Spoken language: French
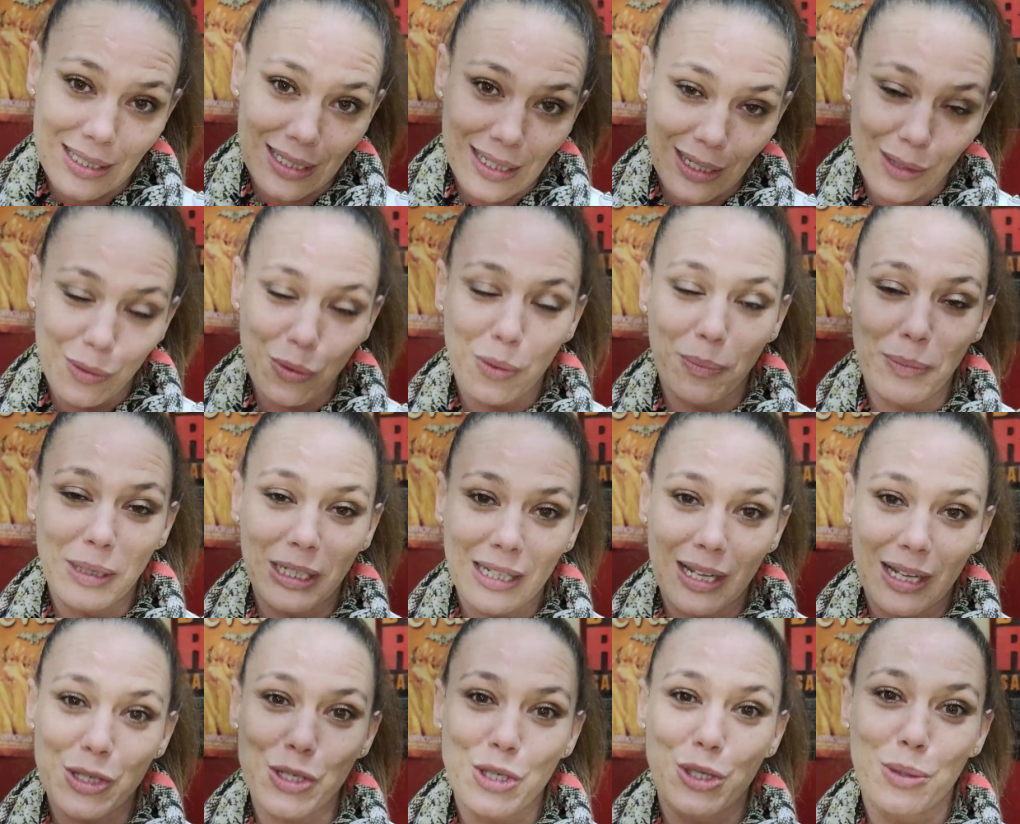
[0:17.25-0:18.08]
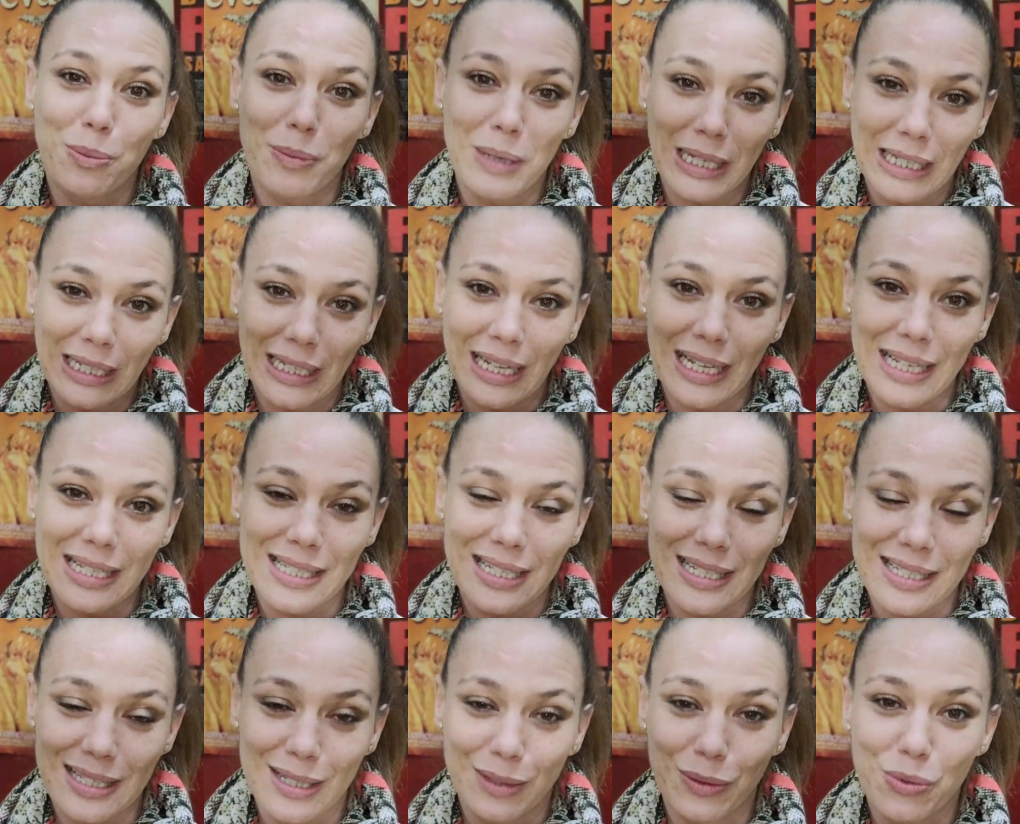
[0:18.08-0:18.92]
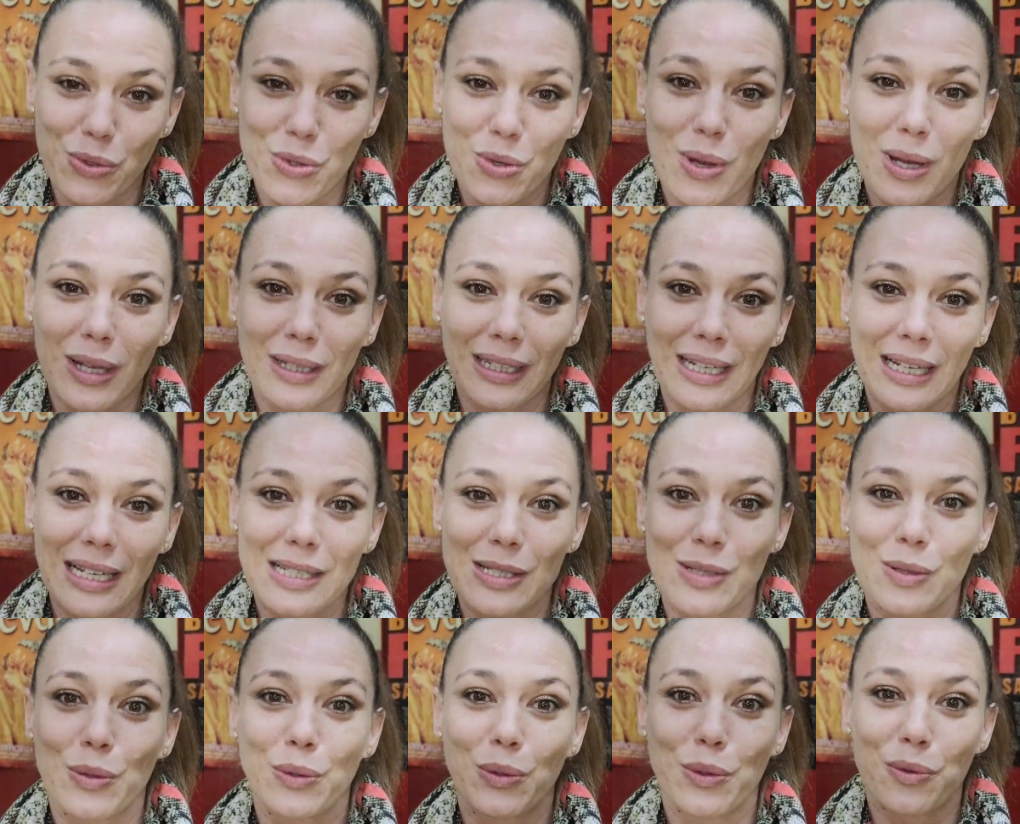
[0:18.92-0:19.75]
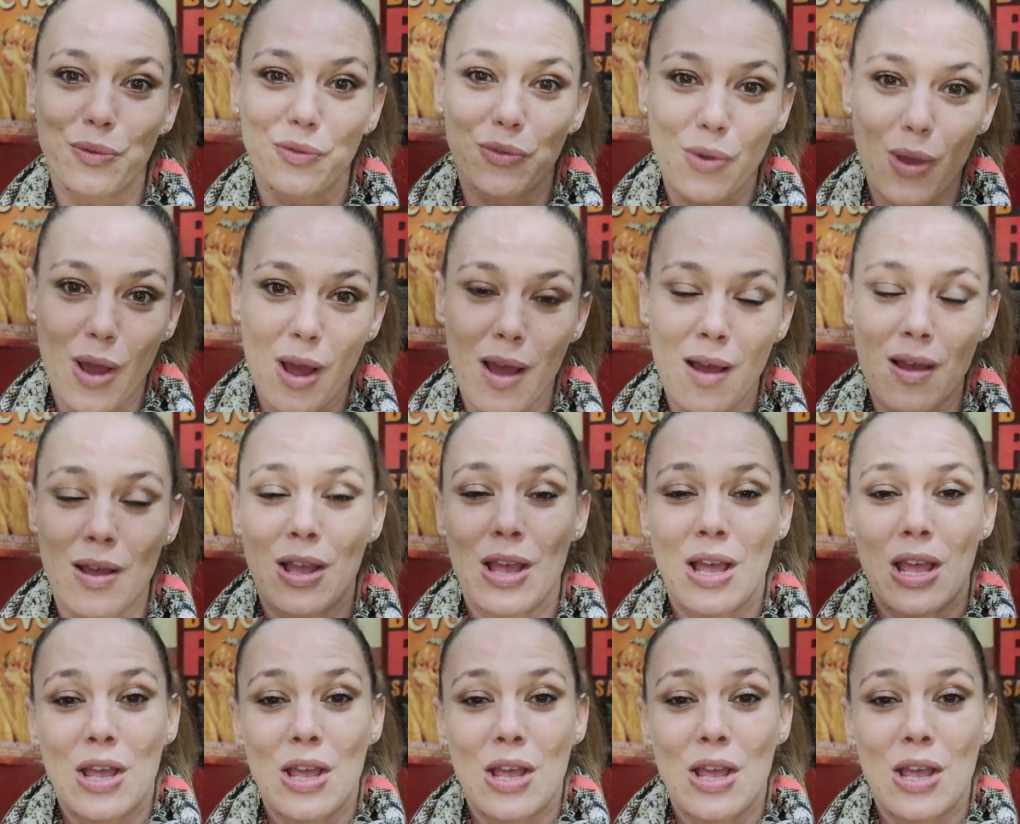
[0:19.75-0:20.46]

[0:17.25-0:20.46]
les courts-métrages de Meknes, et c'est toujours intéressant de voir